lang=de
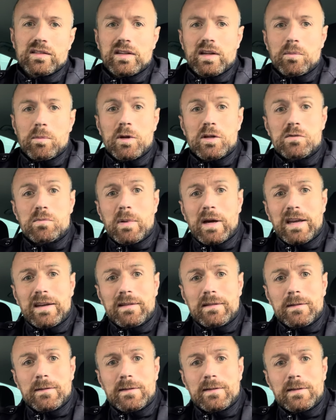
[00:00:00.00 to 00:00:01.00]

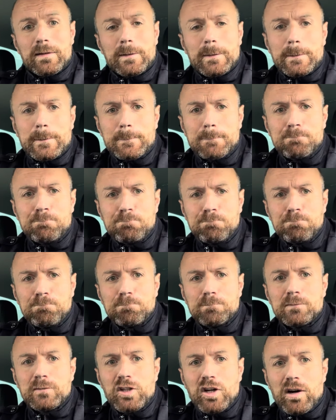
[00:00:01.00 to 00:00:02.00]
Dementsprechend, ähm,
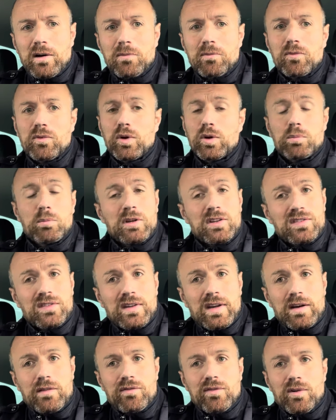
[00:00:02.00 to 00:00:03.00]
ja, würde mich
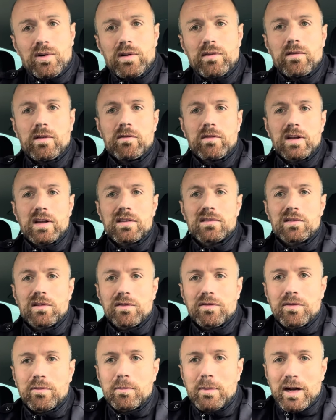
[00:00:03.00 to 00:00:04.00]
sehr freuen, wenn wir jetzt
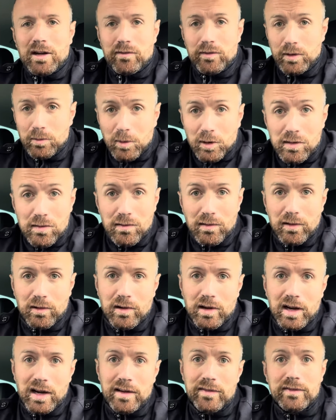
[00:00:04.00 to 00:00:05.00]
auf Mark Wilmot
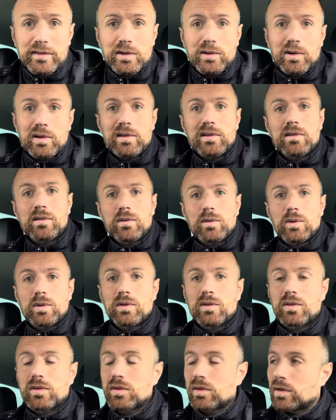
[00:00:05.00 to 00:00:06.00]
zurückgreifen können.
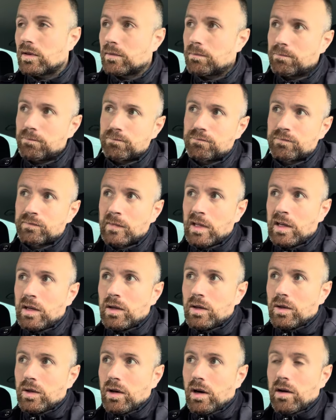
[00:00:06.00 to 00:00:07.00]
Und ähm,
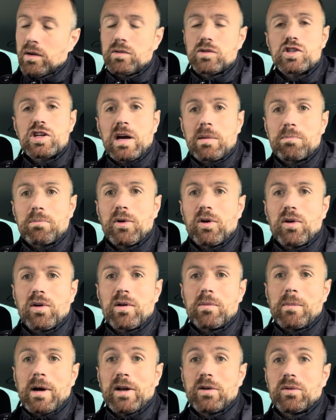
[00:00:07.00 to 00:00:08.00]
ja, schreibt mir
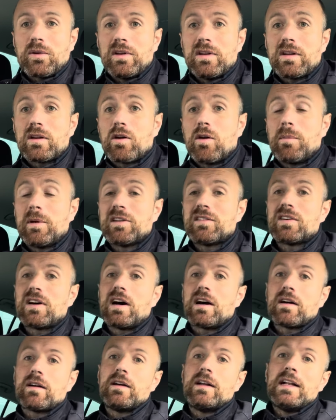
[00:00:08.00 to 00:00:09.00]
eure Meinung in die
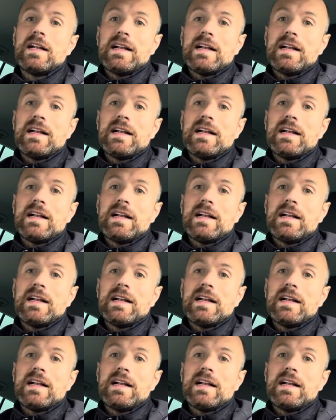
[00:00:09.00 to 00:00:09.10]
Kommentare.